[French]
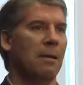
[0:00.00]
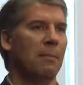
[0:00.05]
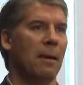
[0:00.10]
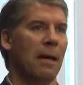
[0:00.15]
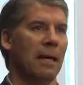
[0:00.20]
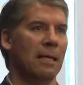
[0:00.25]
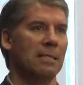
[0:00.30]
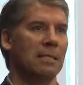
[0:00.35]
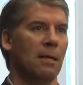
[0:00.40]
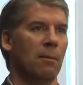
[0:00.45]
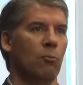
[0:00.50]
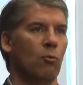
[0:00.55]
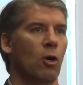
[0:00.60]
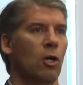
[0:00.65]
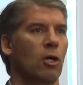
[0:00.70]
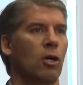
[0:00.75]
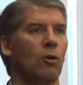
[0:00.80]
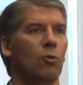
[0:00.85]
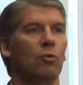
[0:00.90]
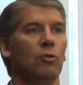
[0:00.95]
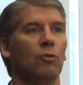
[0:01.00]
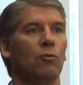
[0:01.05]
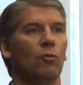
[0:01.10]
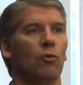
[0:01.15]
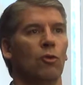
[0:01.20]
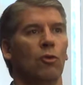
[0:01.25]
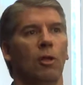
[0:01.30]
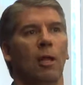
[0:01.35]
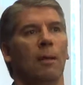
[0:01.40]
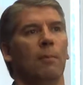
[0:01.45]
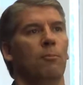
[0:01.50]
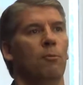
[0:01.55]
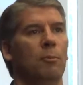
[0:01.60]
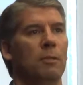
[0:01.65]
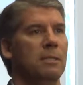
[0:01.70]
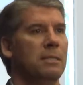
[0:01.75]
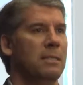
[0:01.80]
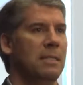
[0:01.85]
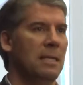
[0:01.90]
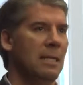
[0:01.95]
par exemple, ou encore au niveau de la
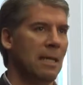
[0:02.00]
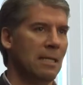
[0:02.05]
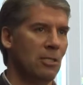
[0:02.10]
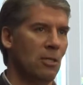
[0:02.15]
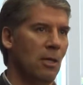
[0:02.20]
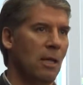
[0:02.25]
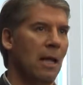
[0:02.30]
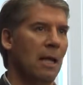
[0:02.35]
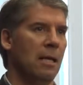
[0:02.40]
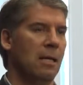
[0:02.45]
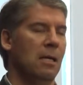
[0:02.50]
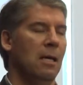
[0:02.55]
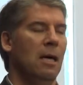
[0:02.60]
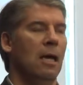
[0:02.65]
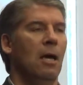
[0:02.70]
publicité nationale,